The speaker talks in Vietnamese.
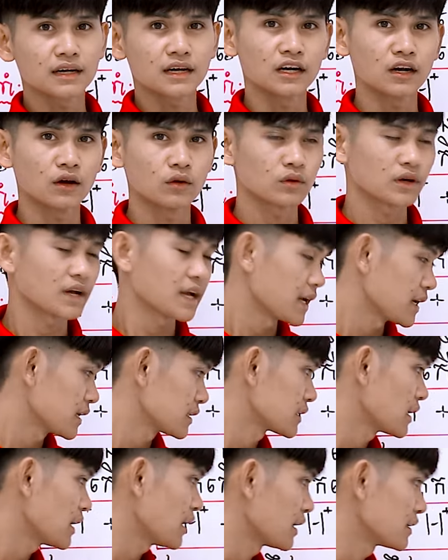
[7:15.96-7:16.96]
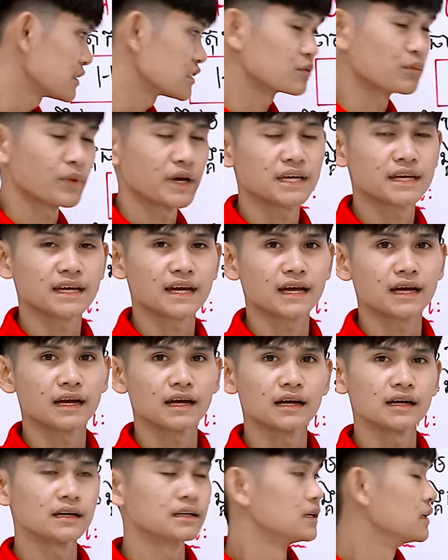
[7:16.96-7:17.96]
nó không ca thăng sửa mấy
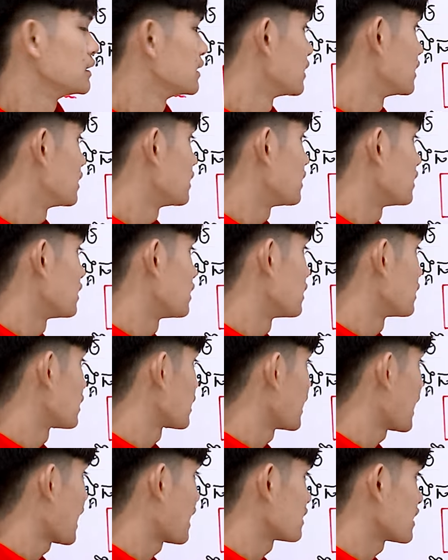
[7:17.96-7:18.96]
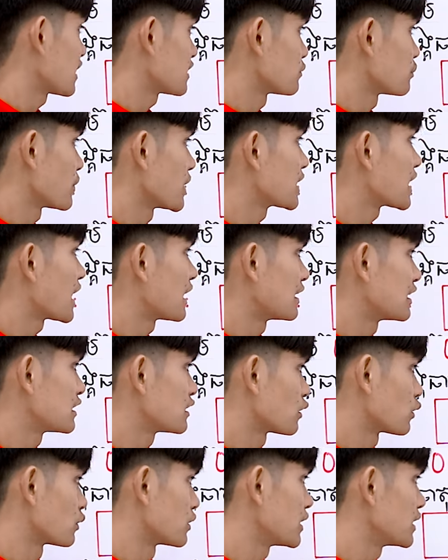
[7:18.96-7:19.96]
ca cái hai ta sửa mấy cái
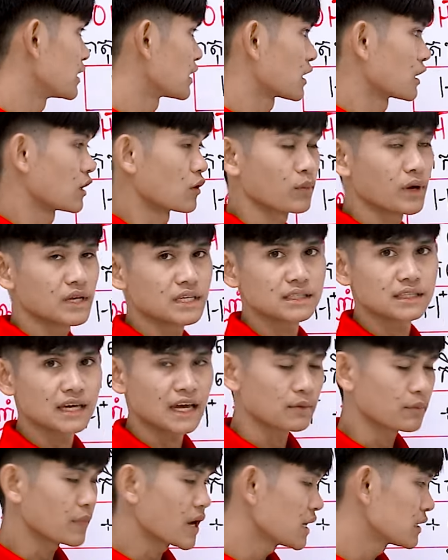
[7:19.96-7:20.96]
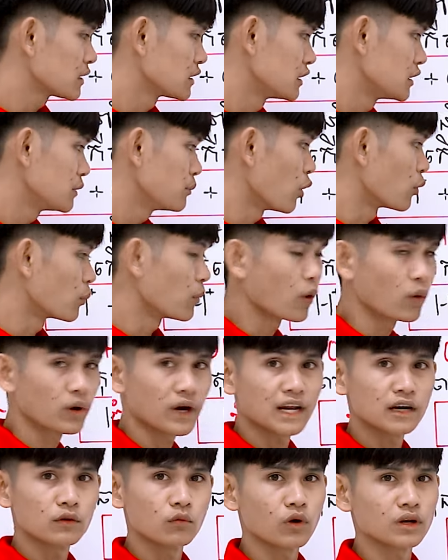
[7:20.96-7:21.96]
electronic này không may trở thành bác cứ ôn
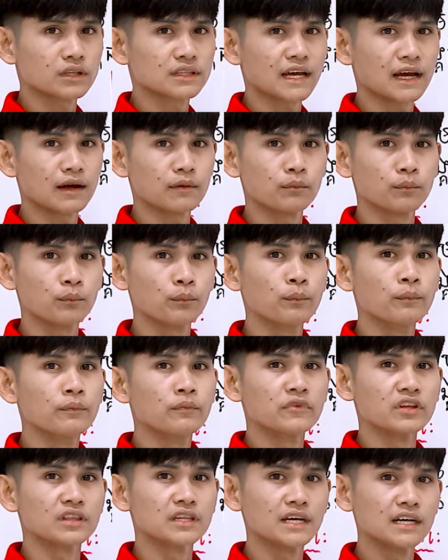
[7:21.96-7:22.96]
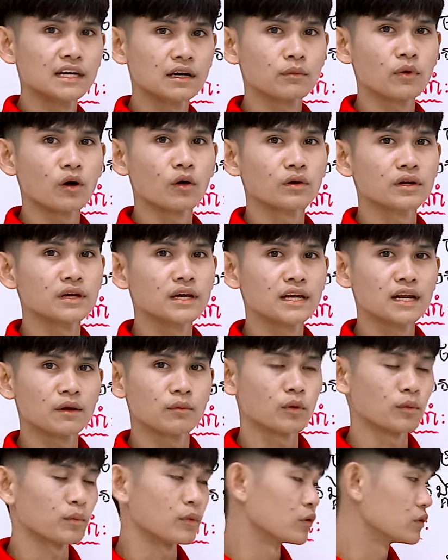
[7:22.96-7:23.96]
ăn được quạt tam thì thi nó màu nghi nó
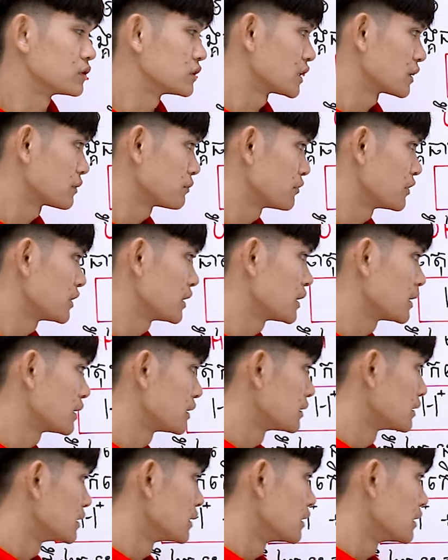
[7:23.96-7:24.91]
còn bồn chấn bia